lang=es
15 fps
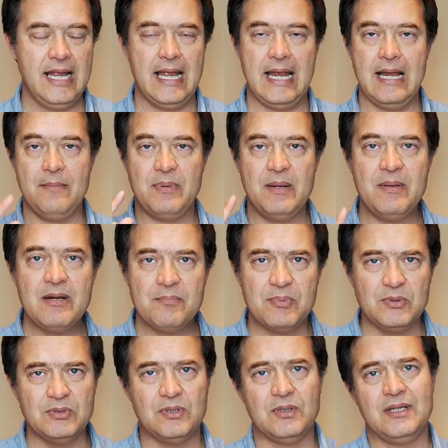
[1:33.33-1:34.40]
El primer
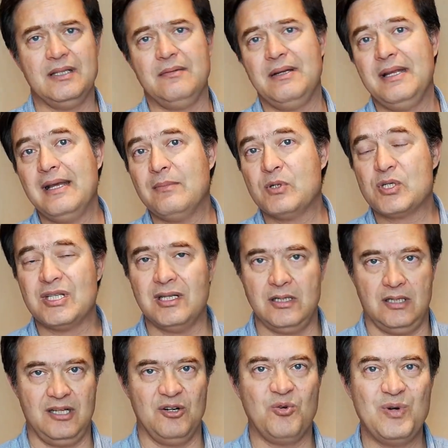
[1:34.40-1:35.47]
punto que deberíamos
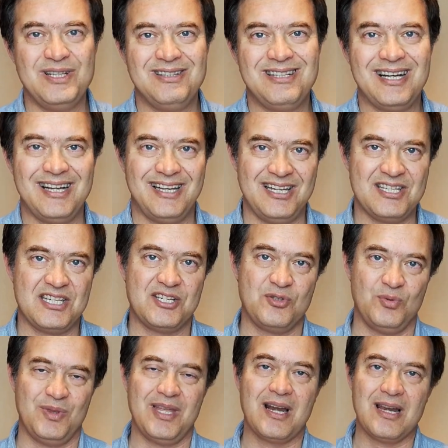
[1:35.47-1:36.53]
tener en cuenta es
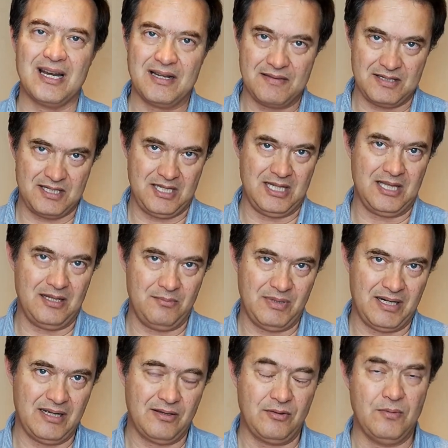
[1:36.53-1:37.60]
estudiar la necesidad del
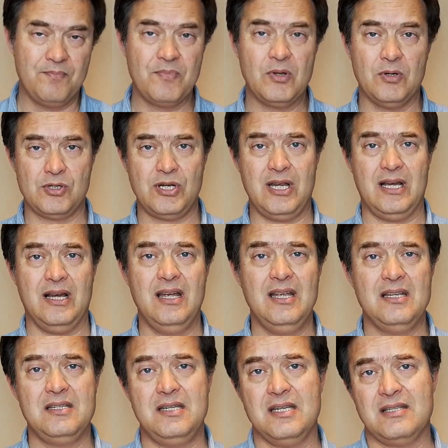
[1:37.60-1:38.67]
mercado. O sea,
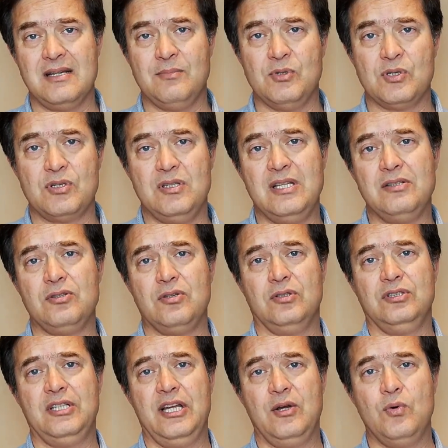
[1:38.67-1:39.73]
si estamos dentro
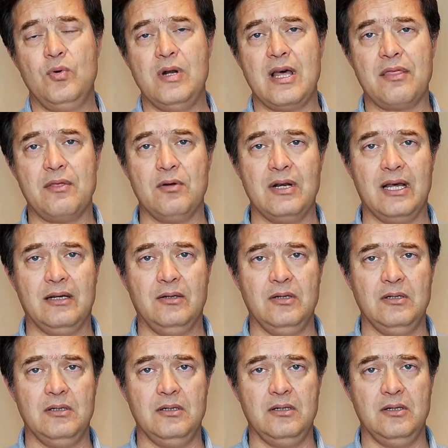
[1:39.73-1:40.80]
de una zona
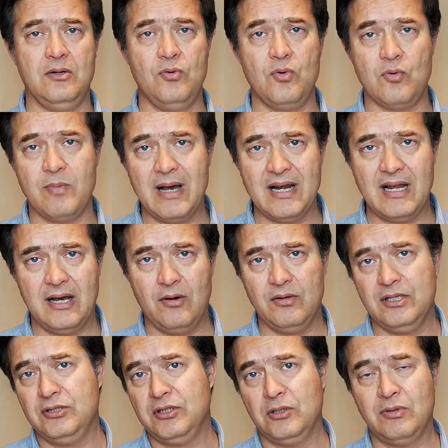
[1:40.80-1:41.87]
eh, urbana o
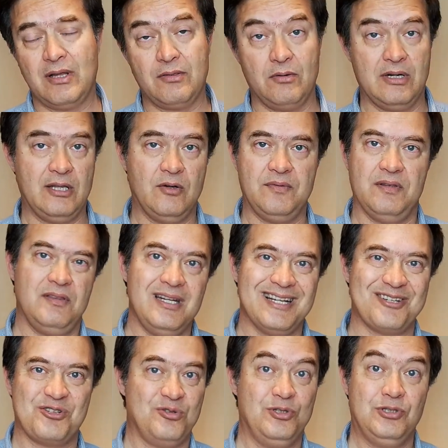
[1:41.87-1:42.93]
dentro de una zona de
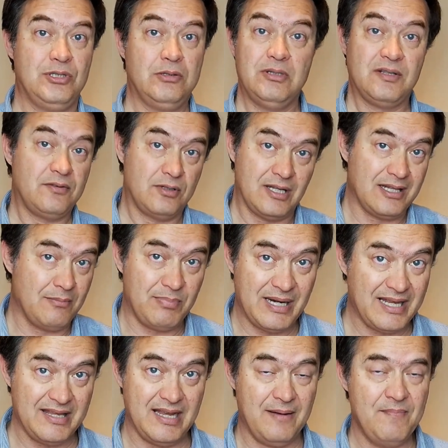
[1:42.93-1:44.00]
oficinas o dentro de una zona de
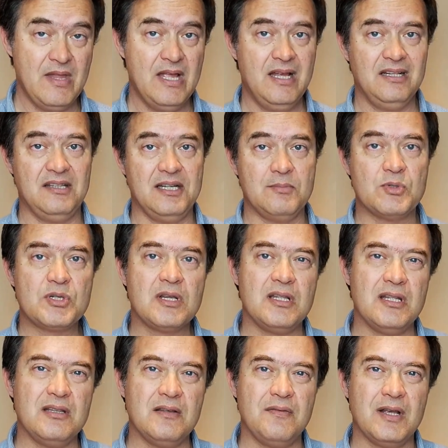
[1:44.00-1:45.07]
playa, tenemos que
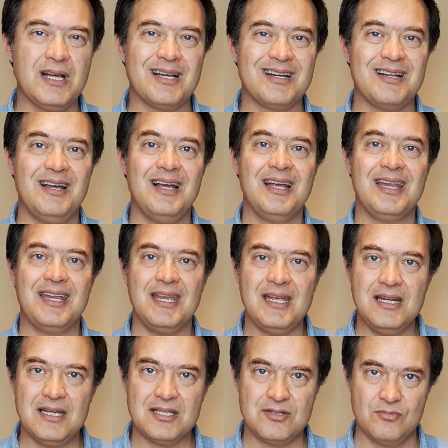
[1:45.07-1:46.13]
identificar
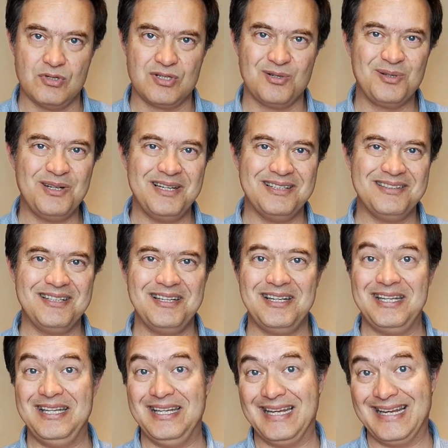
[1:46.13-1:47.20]
quién es nuestro cliente
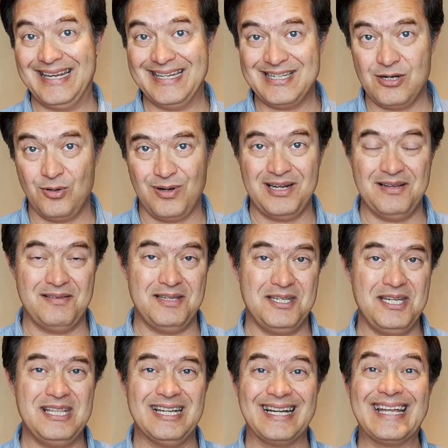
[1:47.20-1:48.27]
y qué es lo que
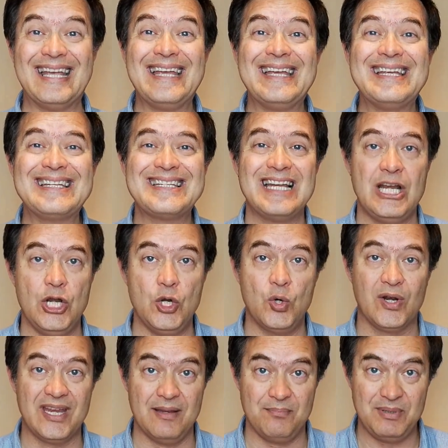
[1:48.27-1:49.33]
necesita, qué es
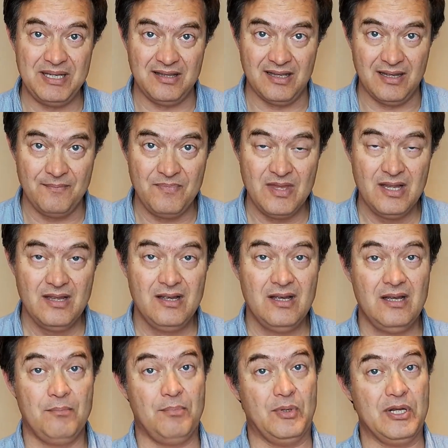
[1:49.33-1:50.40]
lo que pide.
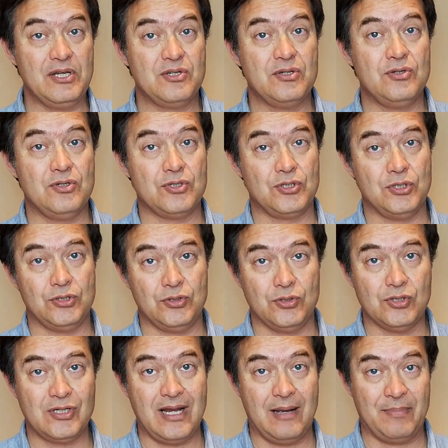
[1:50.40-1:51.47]
Por eso
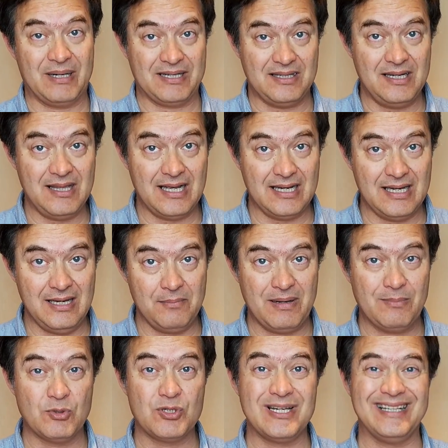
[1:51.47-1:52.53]
nosotros a partir de aquí
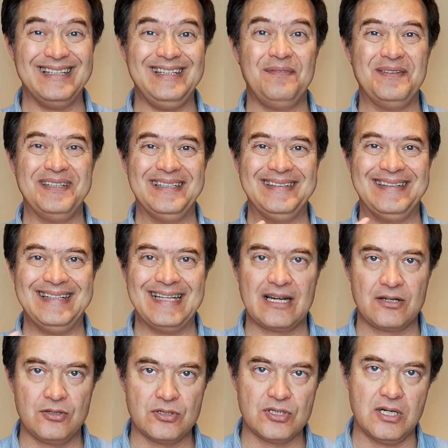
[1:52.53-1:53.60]
vamos a
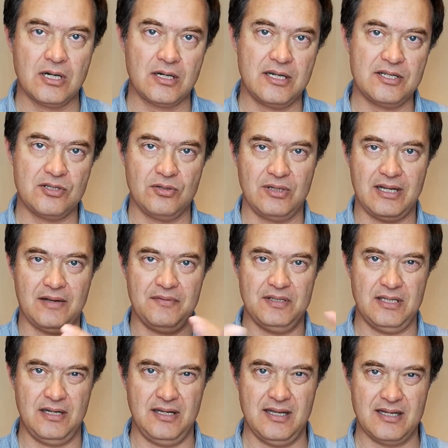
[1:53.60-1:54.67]
diferenciarnos del resto de
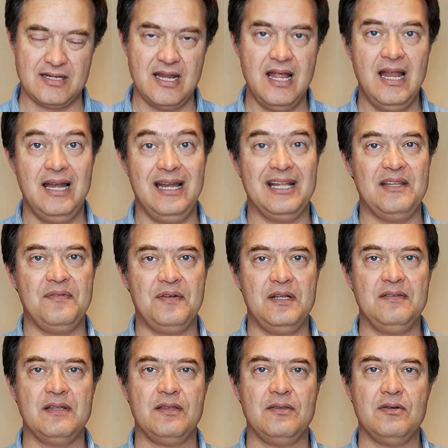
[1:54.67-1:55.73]
cafeterías. La
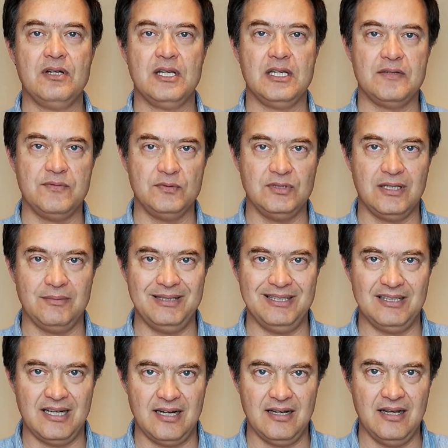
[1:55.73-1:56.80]
diferenciación es
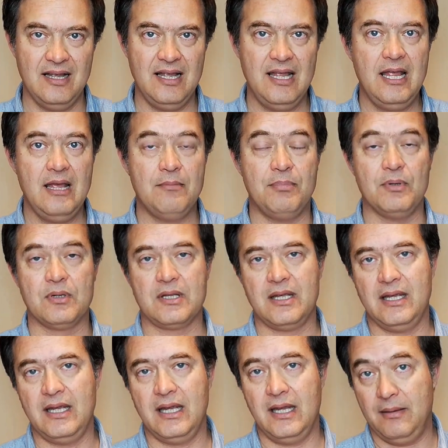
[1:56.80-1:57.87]
fundamental
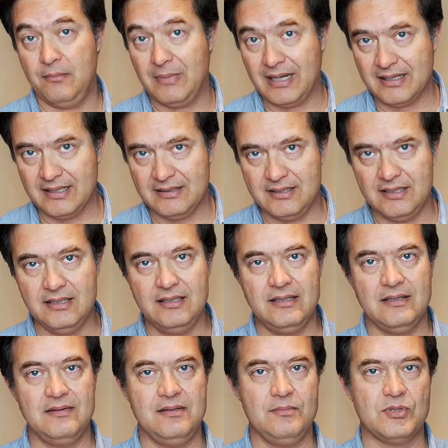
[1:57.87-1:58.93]
porque en marketing
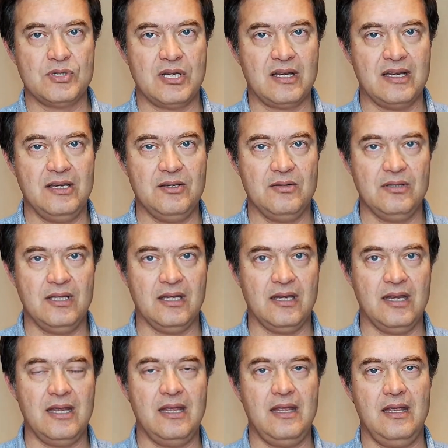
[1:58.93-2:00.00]
decimos aquello de
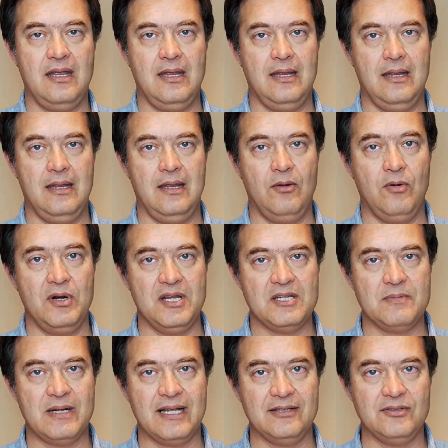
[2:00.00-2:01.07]
que eh, o eres
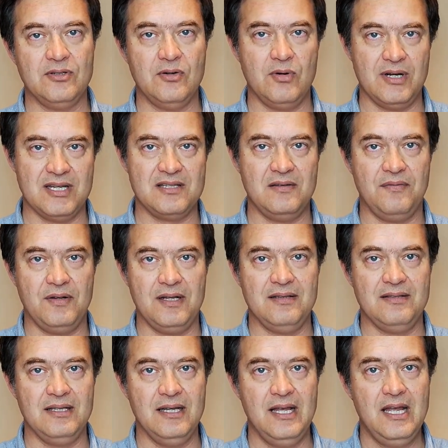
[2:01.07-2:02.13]
barato o eres
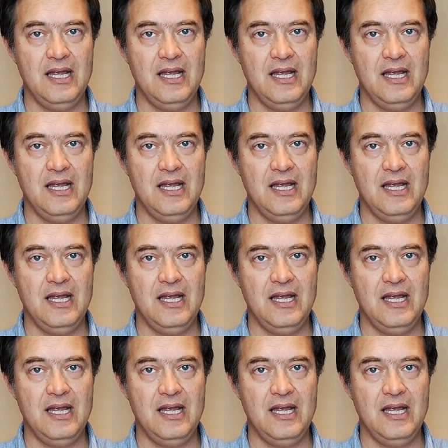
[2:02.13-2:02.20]
diferente.